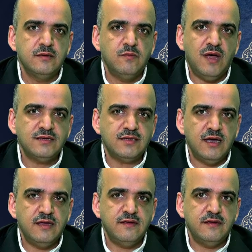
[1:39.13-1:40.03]
Bazı
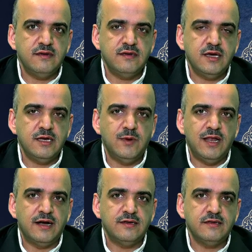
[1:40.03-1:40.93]
ayeti
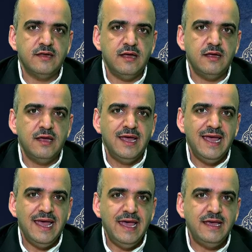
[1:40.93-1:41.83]
kelimelerde de
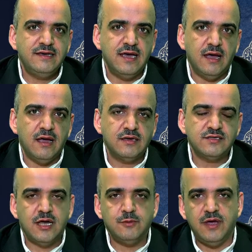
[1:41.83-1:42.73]
Eyke,
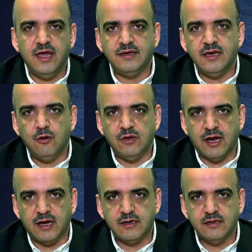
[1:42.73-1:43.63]
ashabı Eyke
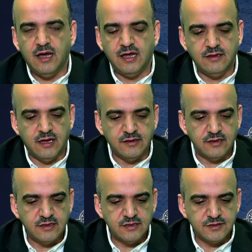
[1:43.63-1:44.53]
olarak
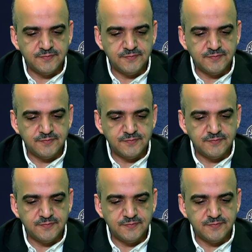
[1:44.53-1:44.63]
adlandırılır.